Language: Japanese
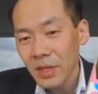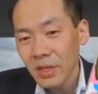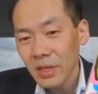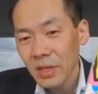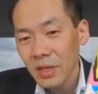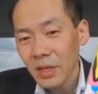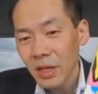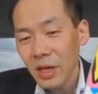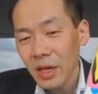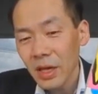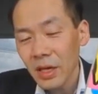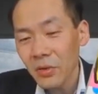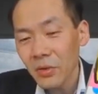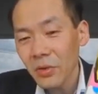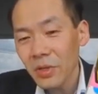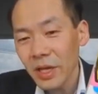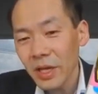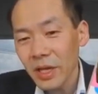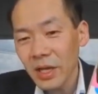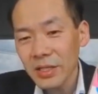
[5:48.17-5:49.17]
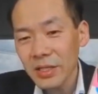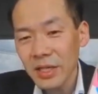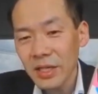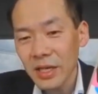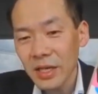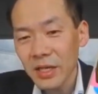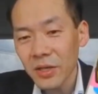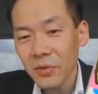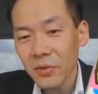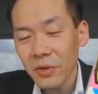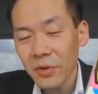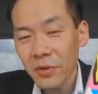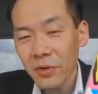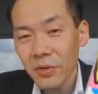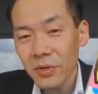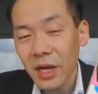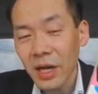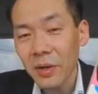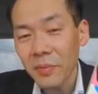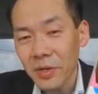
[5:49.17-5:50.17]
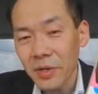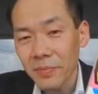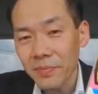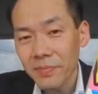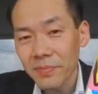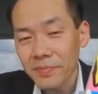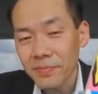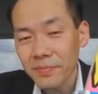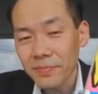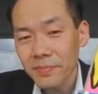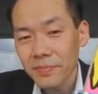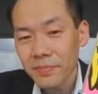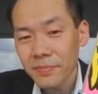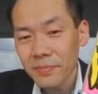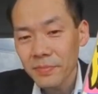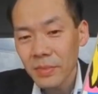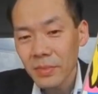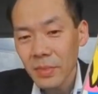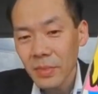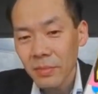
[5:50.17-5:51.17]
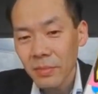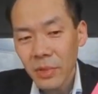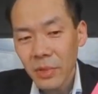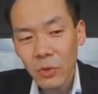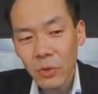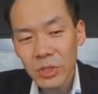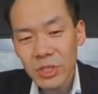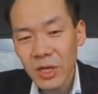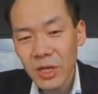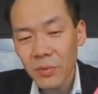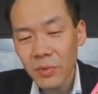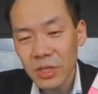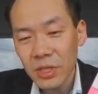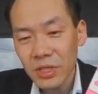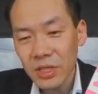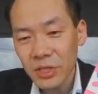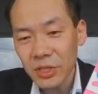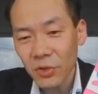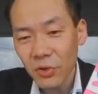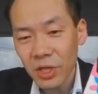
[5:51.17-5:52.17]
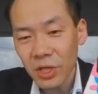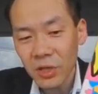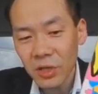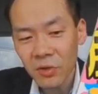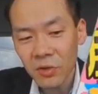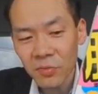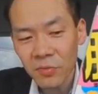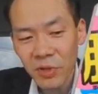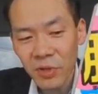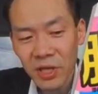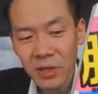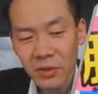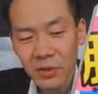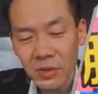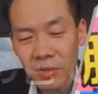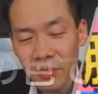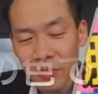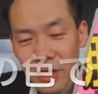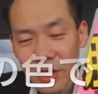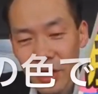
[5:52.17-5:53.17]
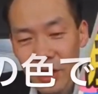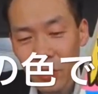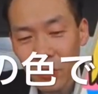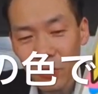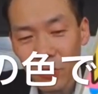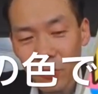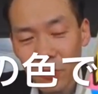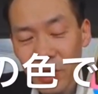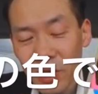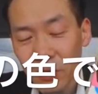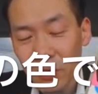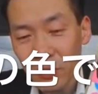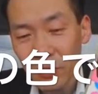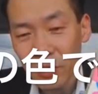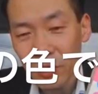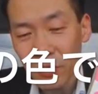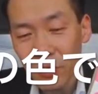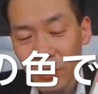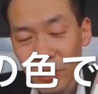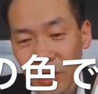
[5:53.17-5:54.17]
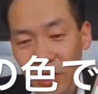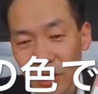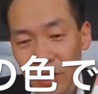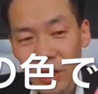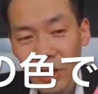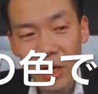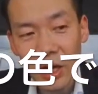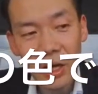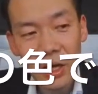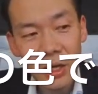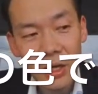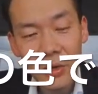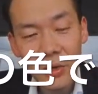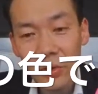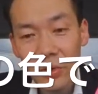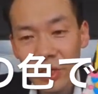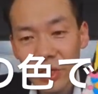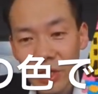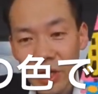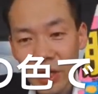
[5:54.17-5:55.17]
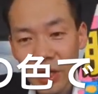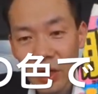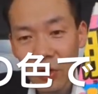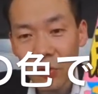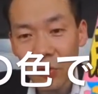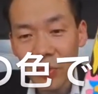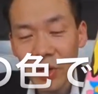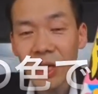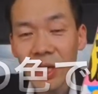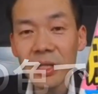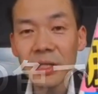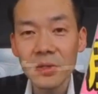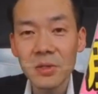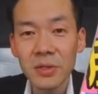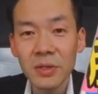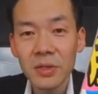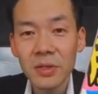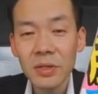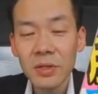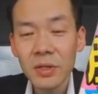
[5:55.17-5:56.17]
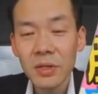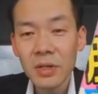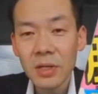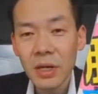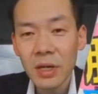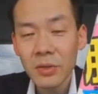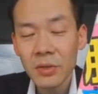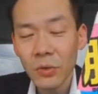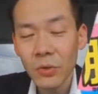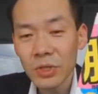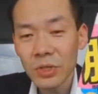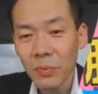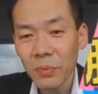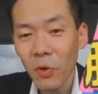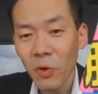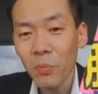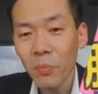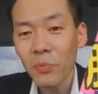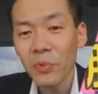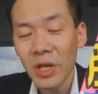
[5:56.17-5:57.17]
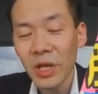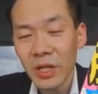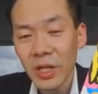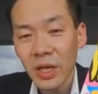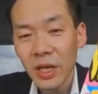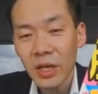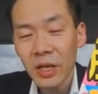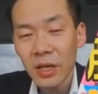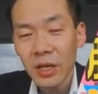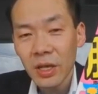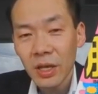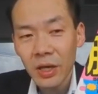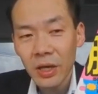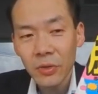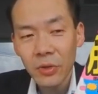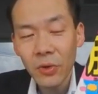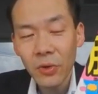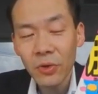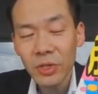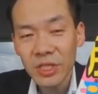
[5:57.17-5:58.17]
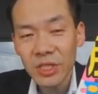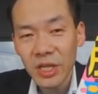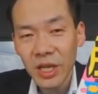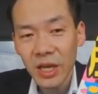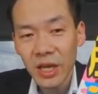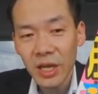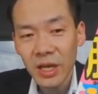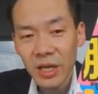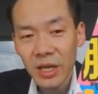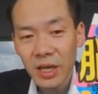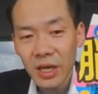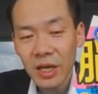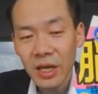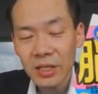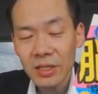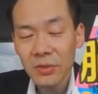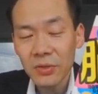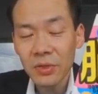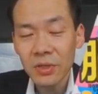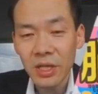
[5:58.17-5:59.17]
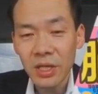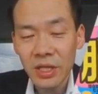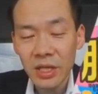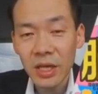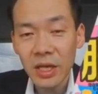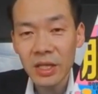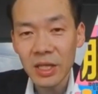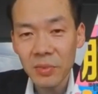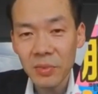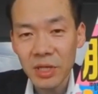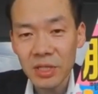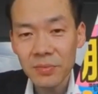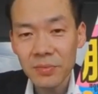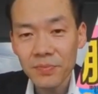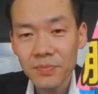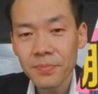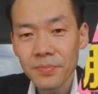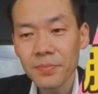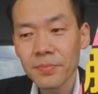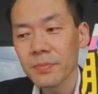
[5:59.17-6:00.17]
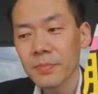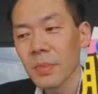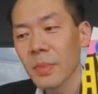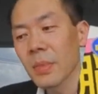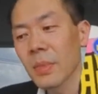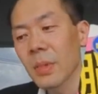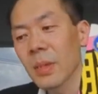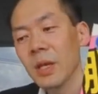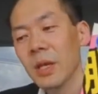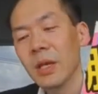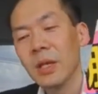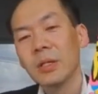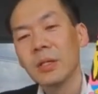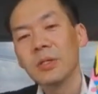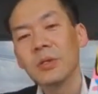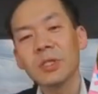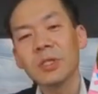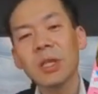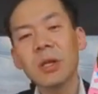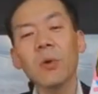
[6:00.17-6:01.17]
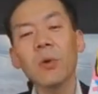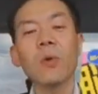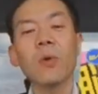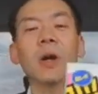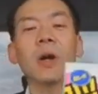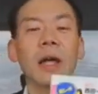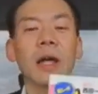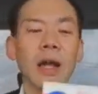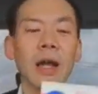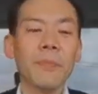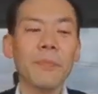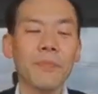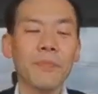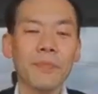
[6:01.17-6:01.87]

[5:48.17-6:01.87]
脳内活性、記憶力を高める。こちらもですね、ショッキングピンク、蛍光のピンクの色を使った表紙で、結構目立つ、当時はポップなね、表紙で、作っていただいています。そしてここから